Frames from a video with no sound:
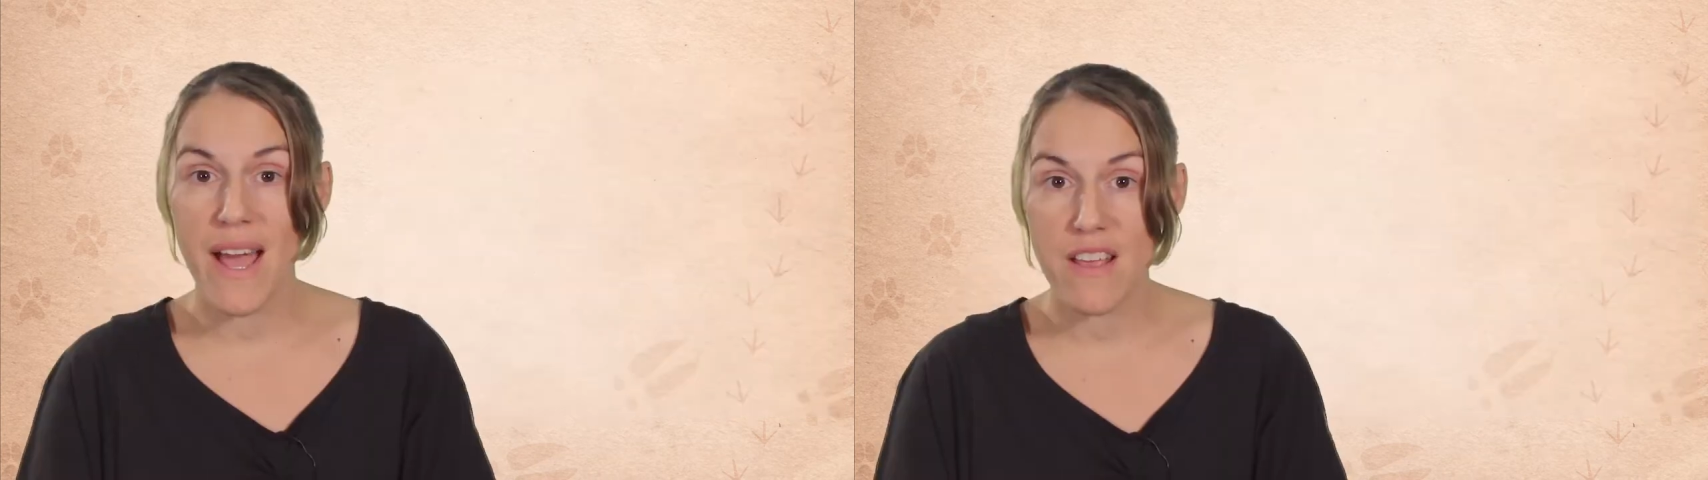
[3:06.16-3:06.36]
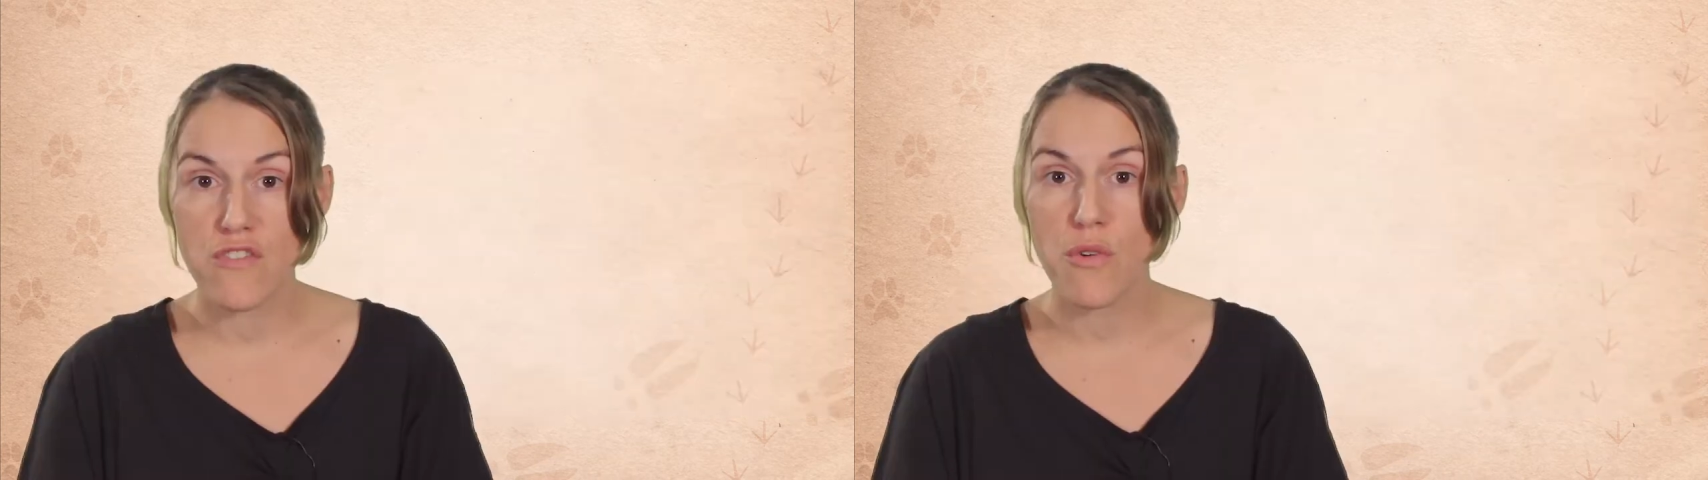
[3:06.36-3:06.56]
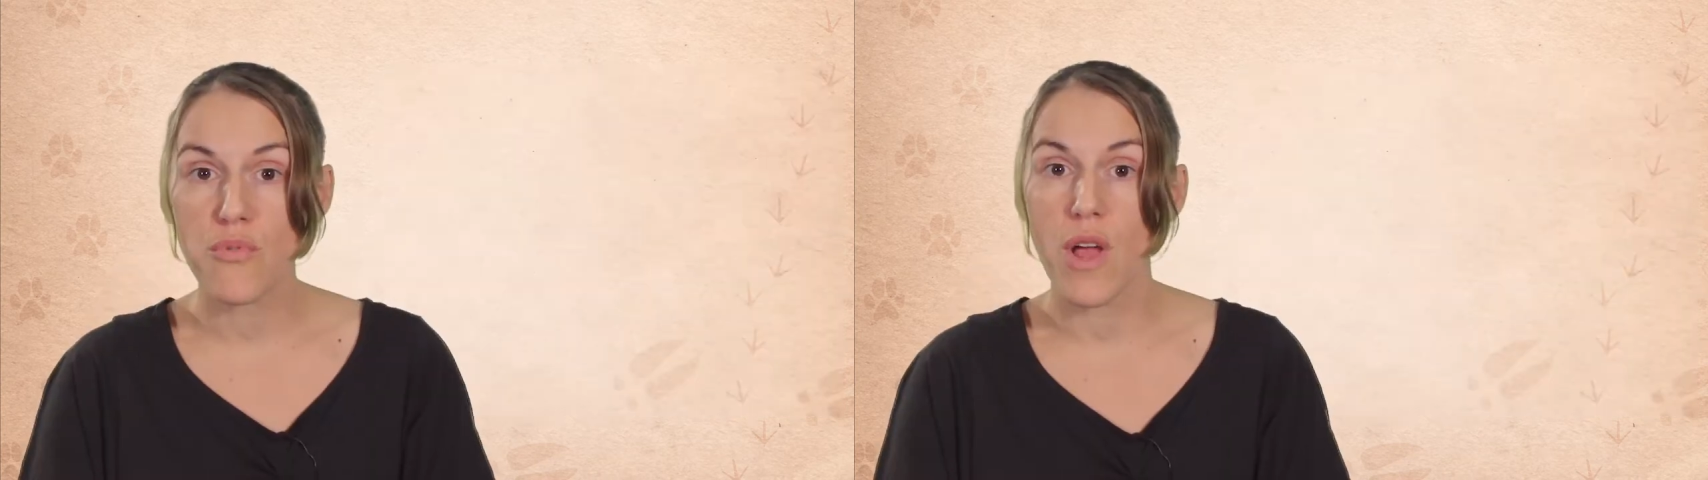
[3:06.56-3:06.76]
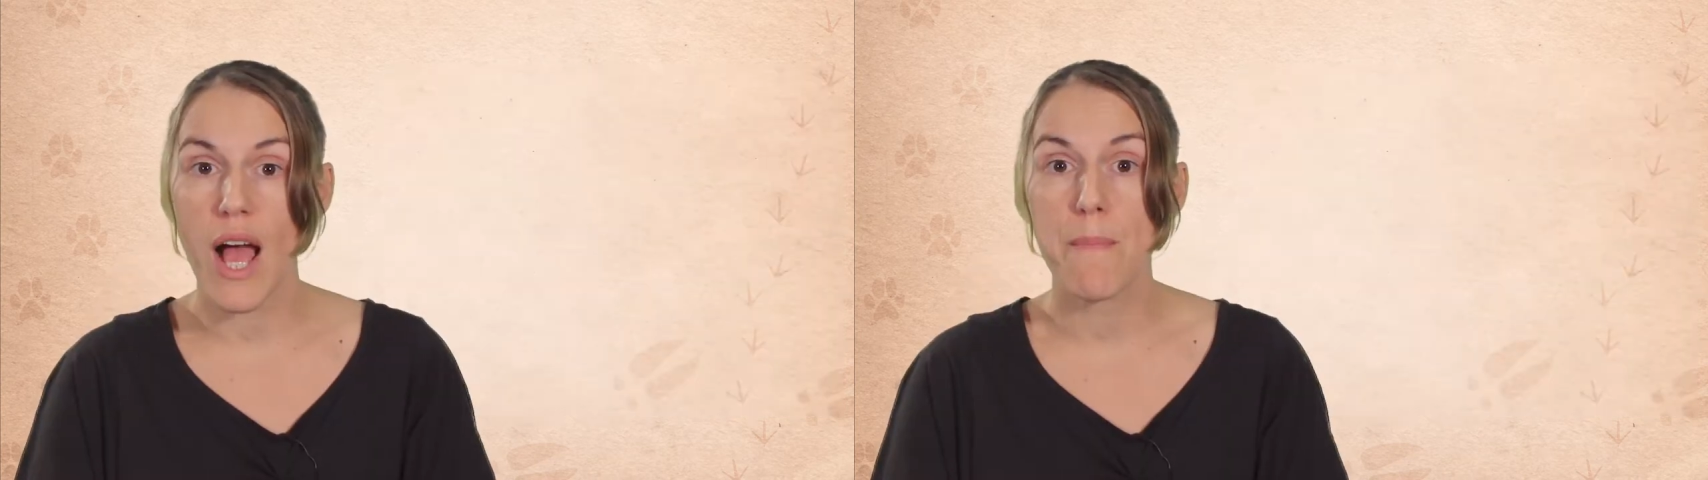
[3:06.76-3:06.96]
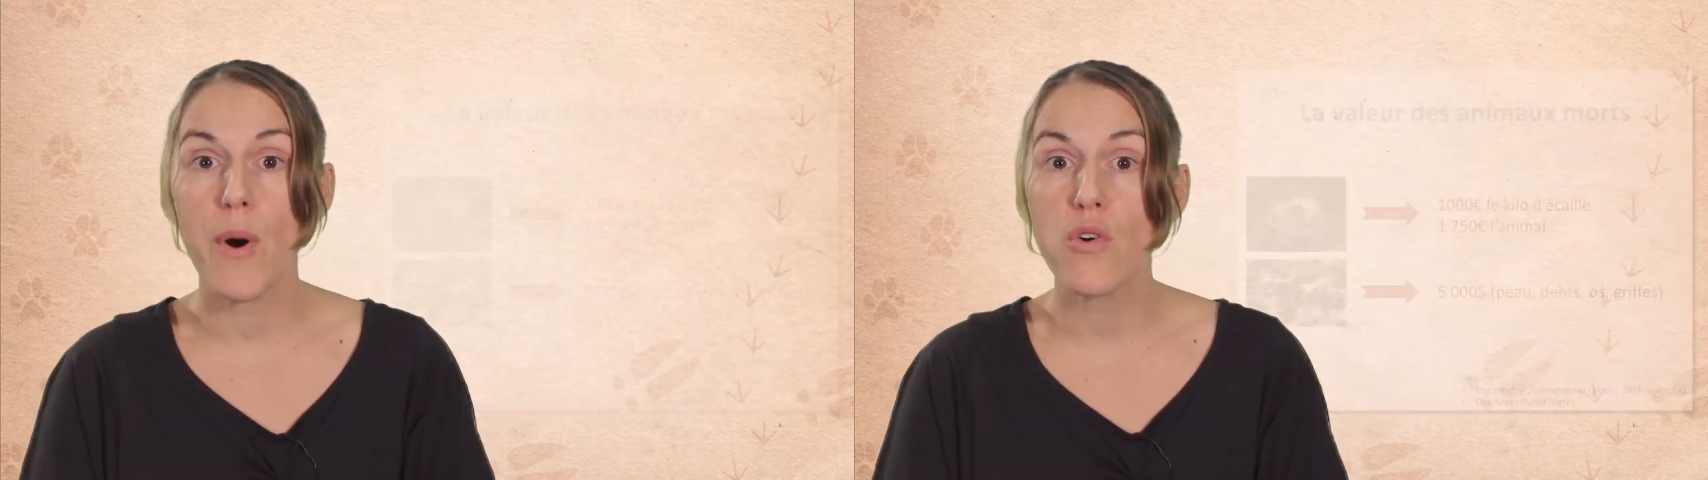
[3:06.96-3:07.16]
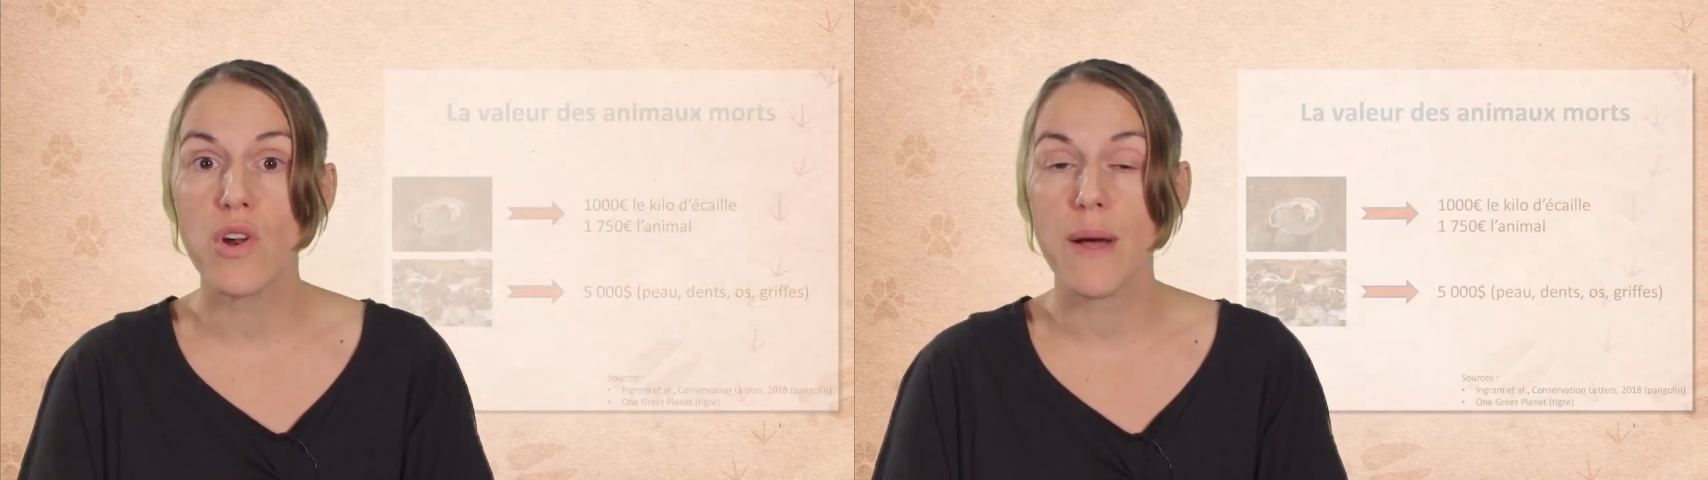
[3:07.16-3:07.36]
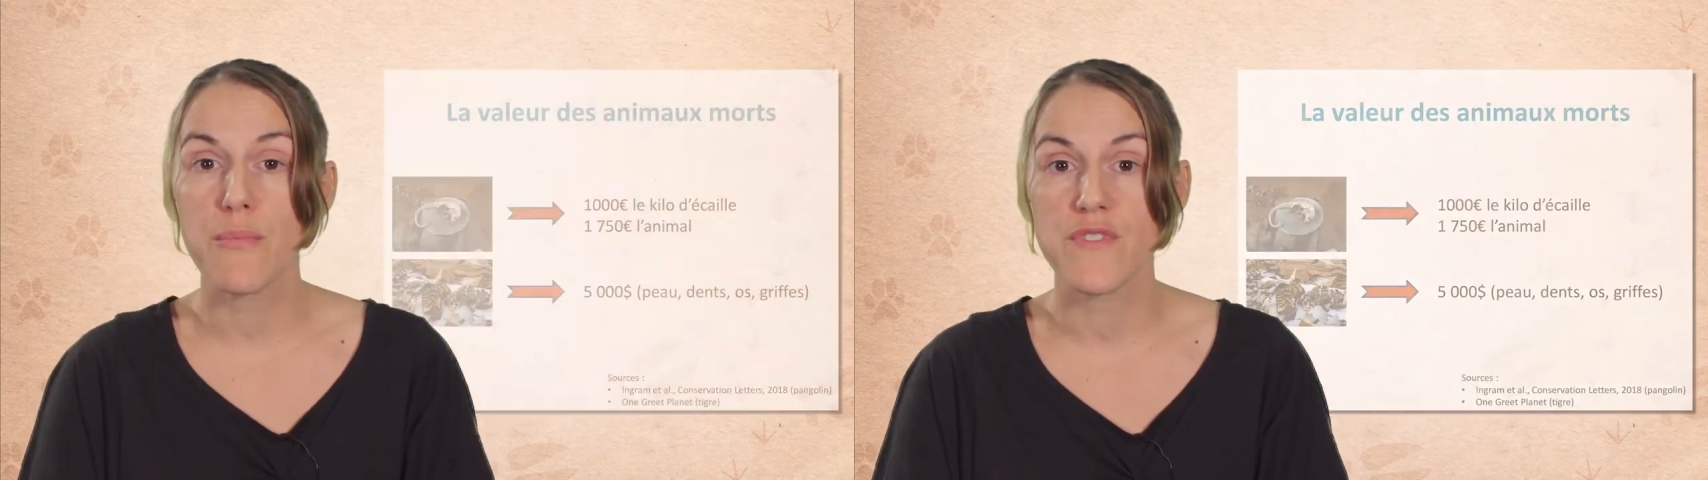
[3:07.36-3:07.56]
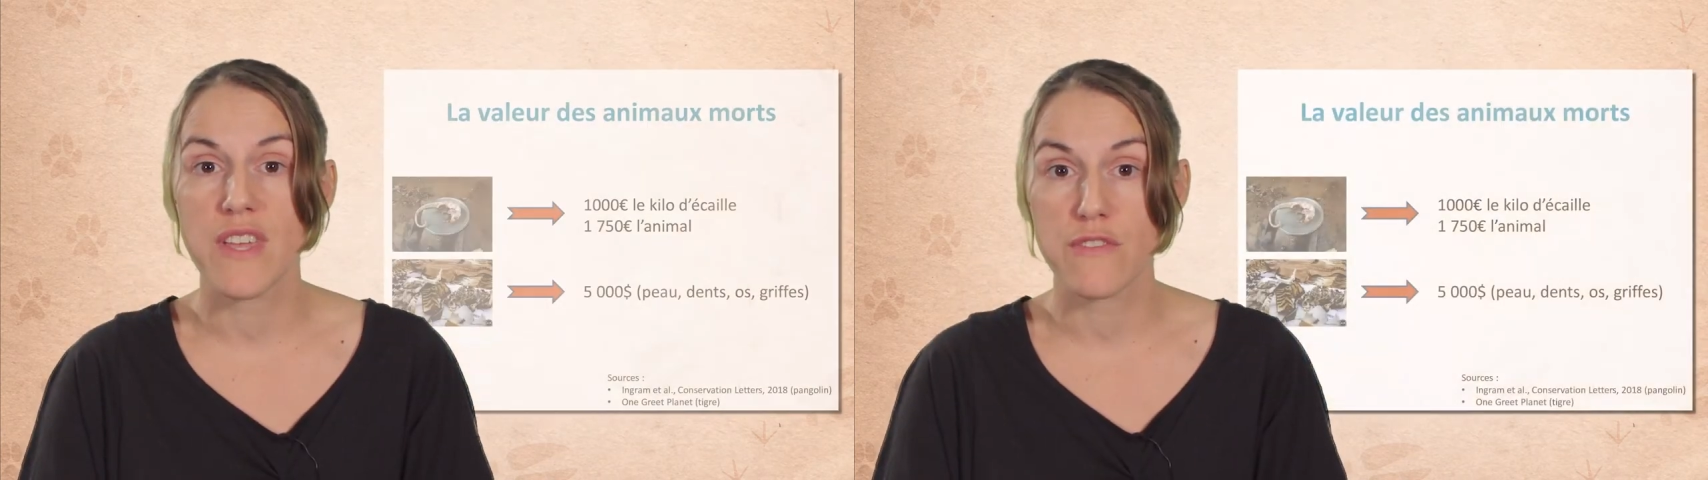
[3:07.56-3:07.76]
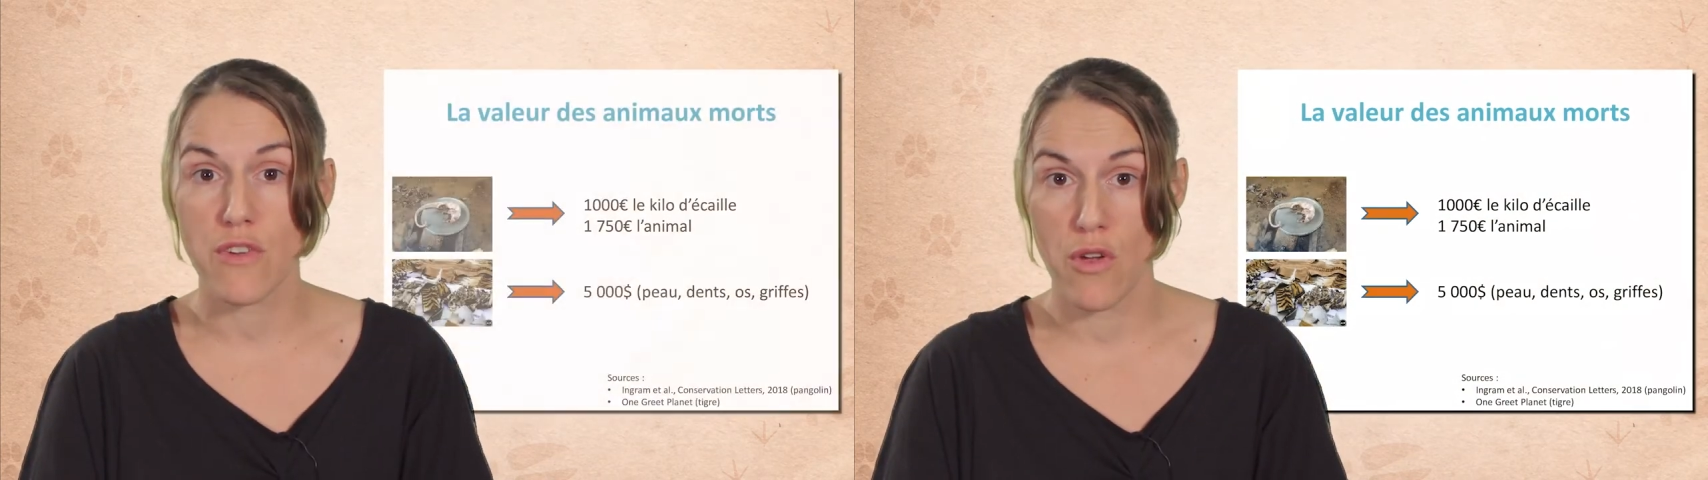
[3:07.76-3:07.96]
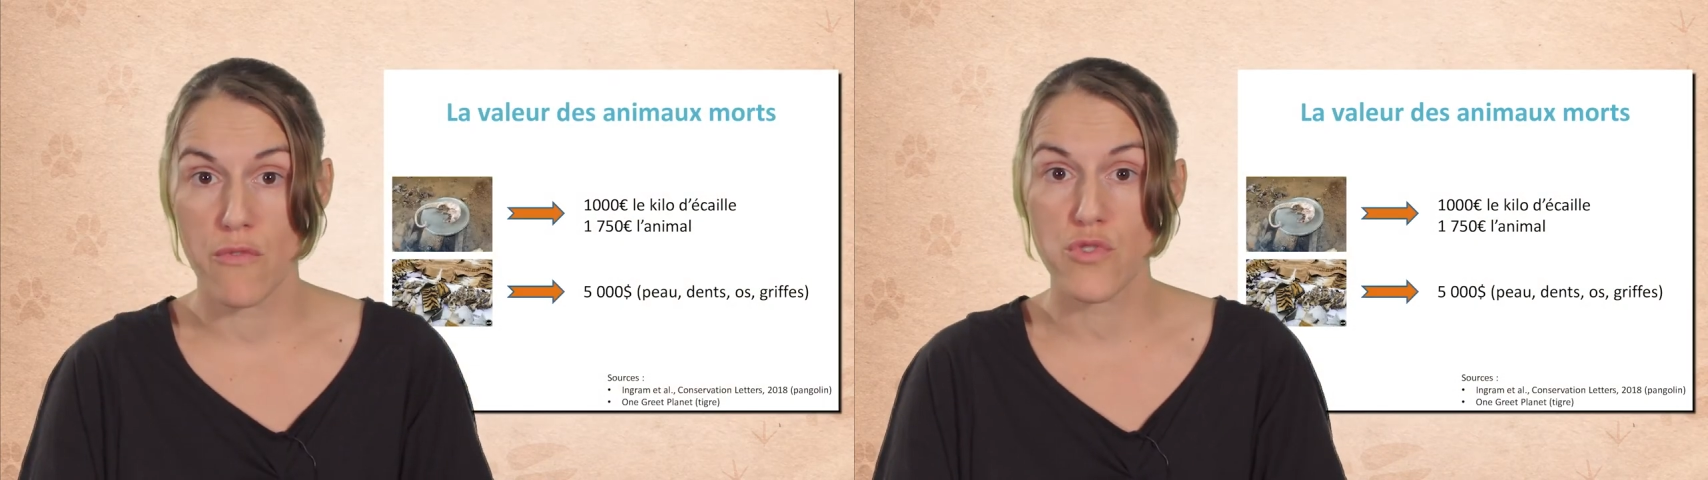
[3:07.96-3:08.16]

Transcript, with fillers: Par exemple, un pangolin peut être